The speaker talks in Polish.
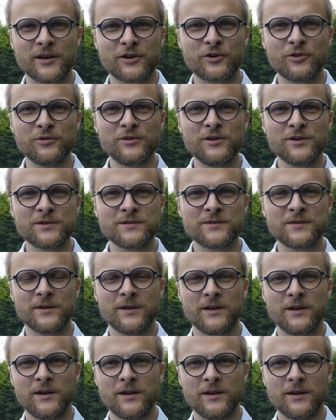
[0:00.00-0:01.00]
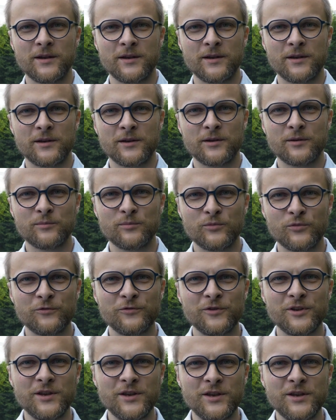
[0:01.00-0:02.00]
na koniec
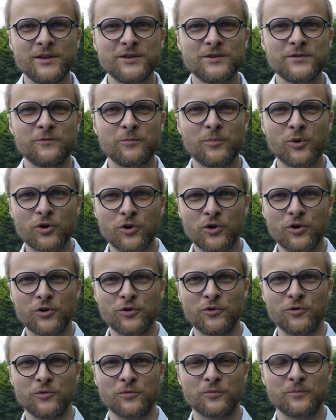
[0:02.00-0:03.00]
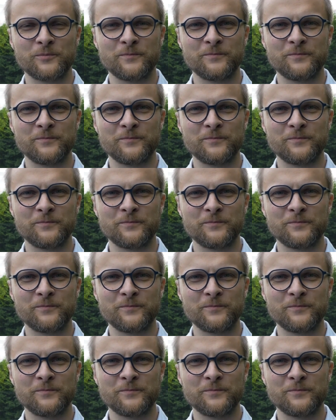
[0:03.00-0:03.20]
mówi: idź w pokoju.